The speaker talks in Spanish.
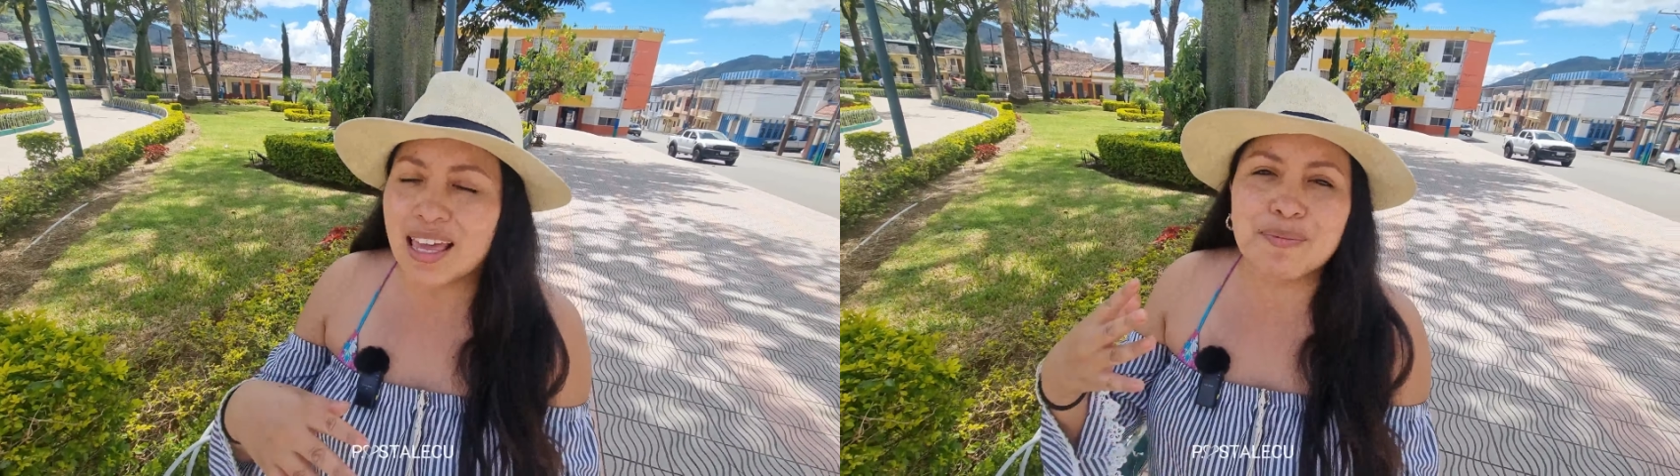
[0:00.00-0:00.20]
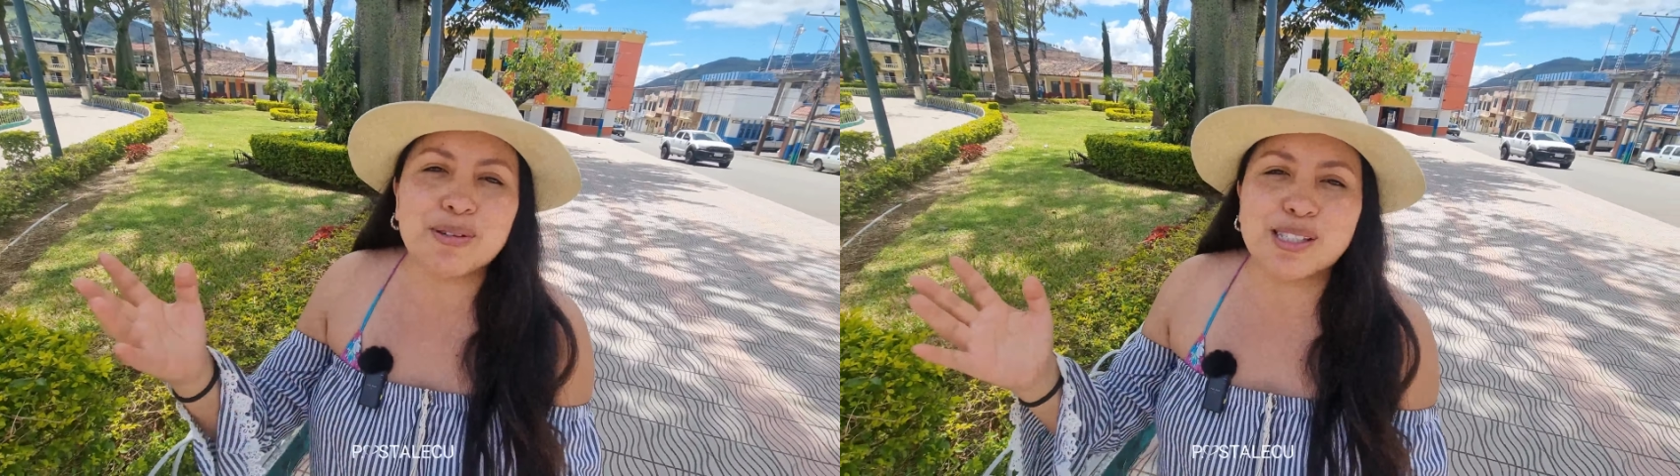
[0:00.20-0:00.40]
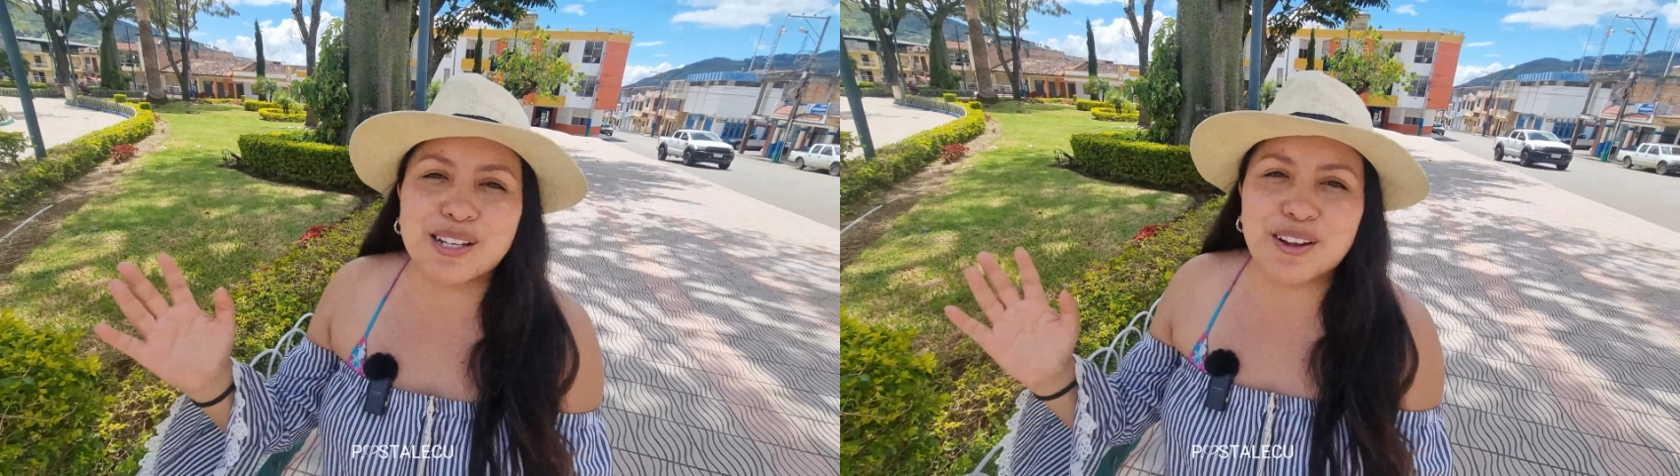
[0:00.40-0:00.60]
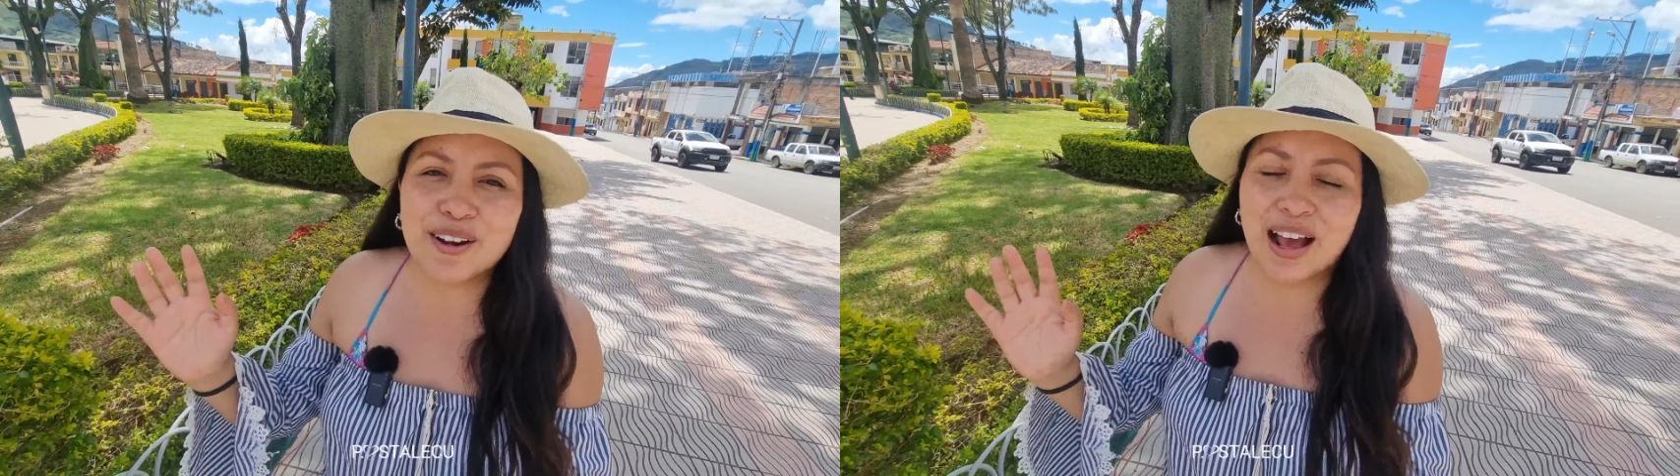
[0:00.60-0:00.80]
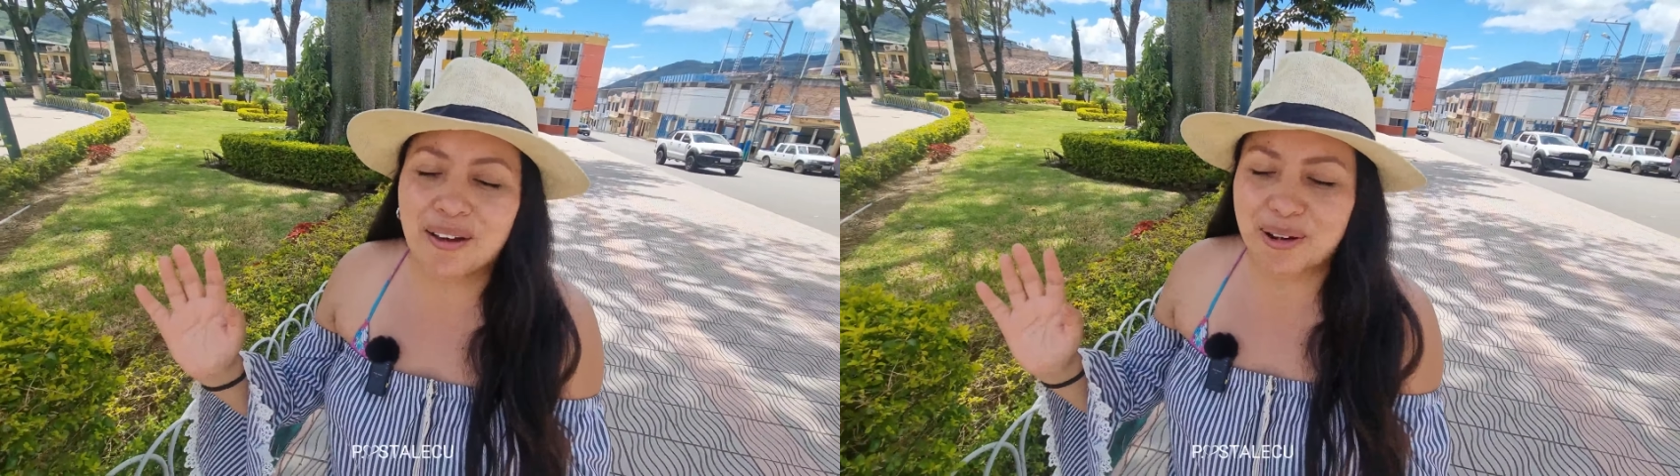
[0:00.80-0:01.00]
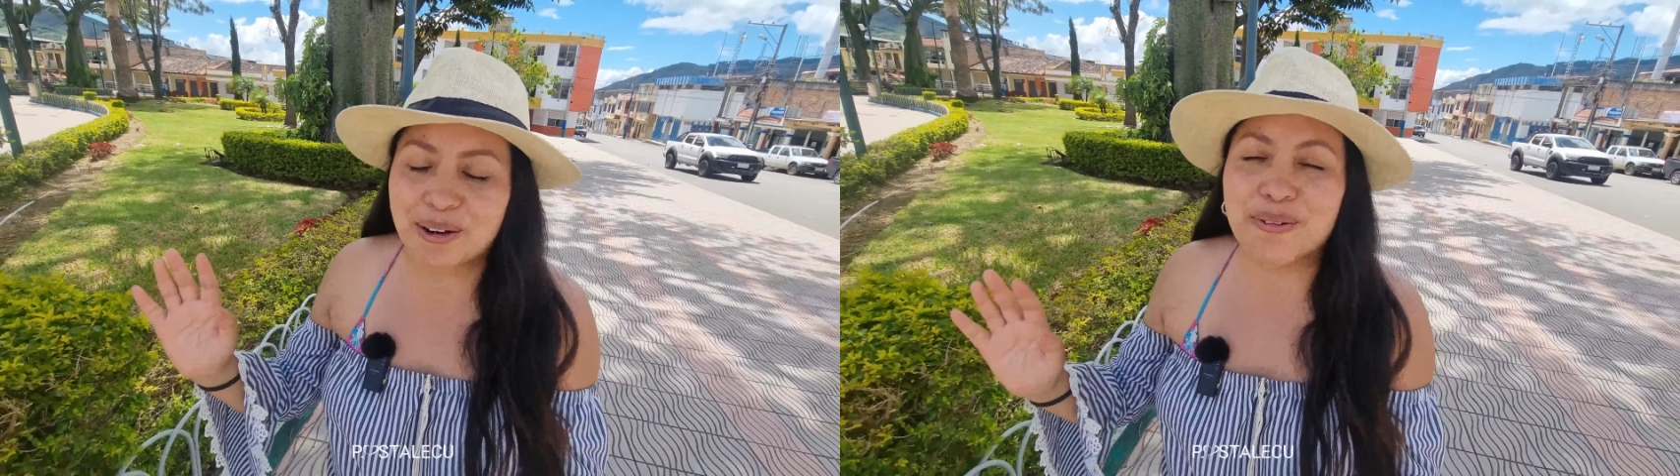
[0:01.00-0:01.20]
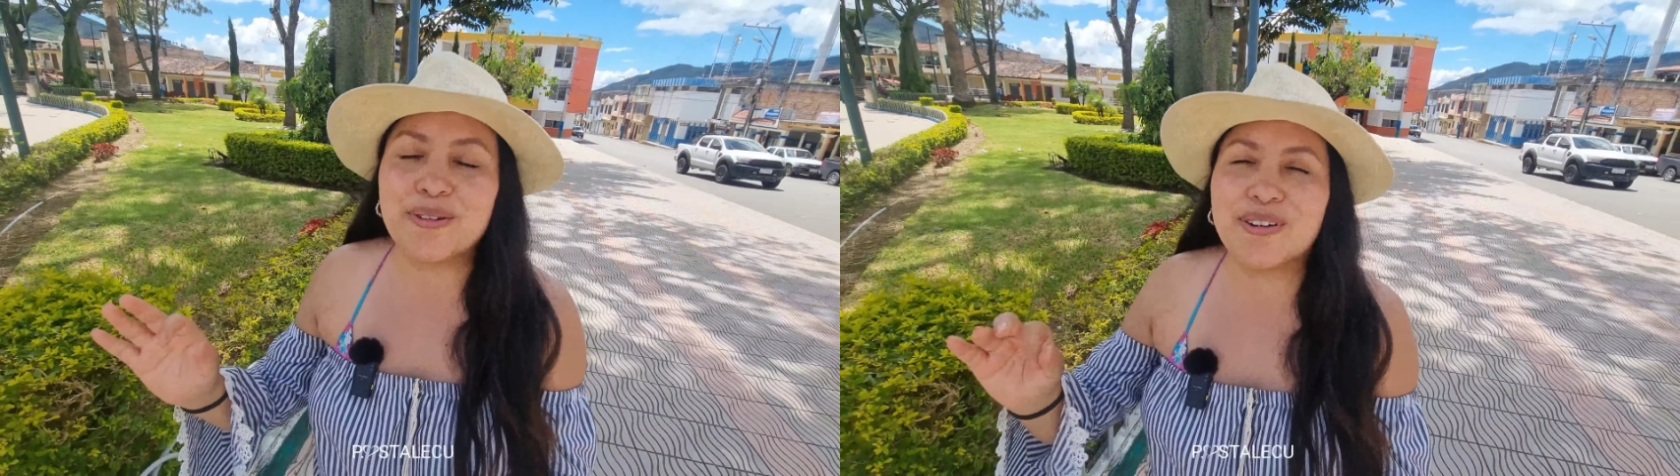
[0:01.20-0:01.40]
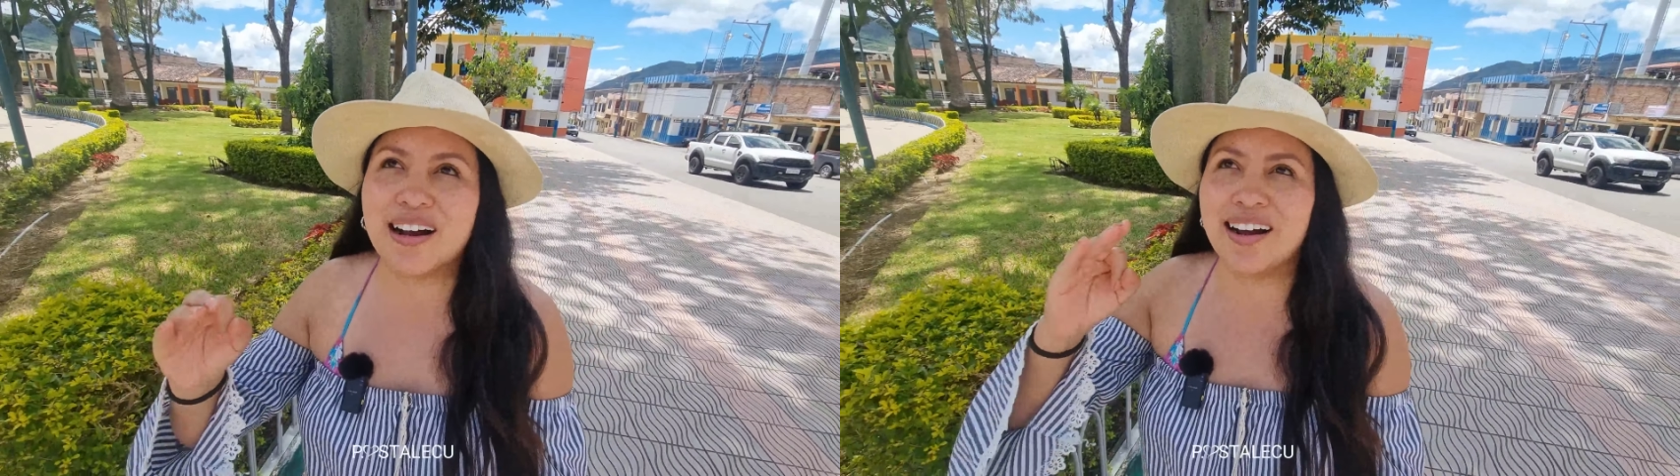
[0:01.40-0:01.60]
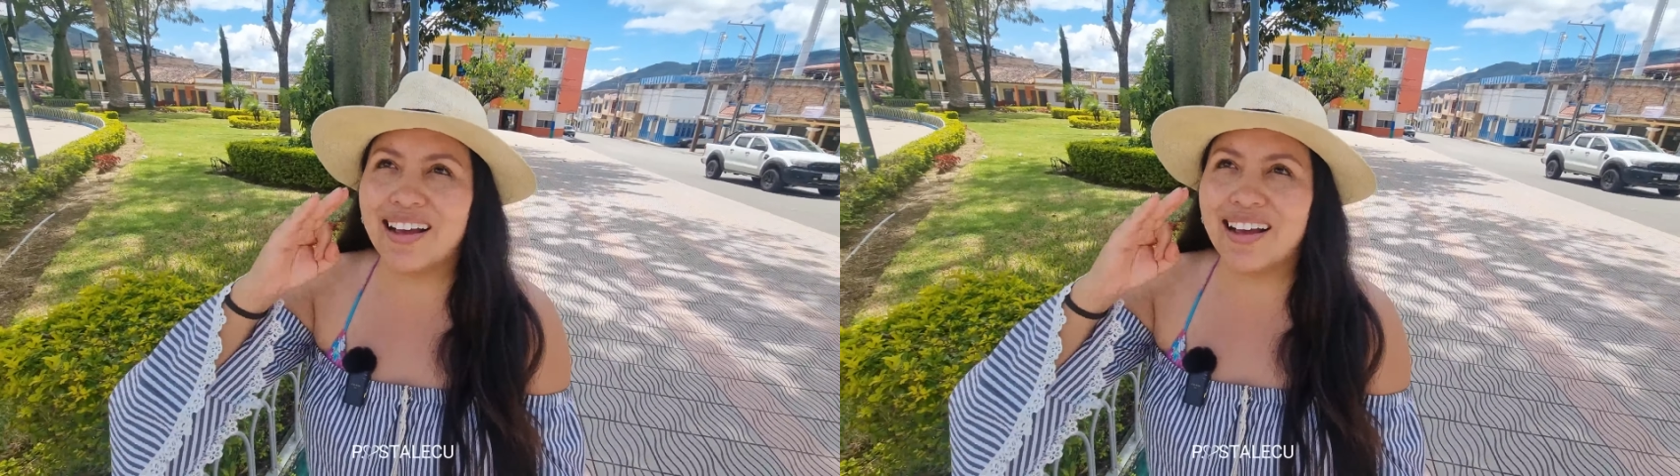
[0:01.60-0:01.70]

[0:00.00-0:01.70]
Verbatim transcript: y posterior a ver un lugar,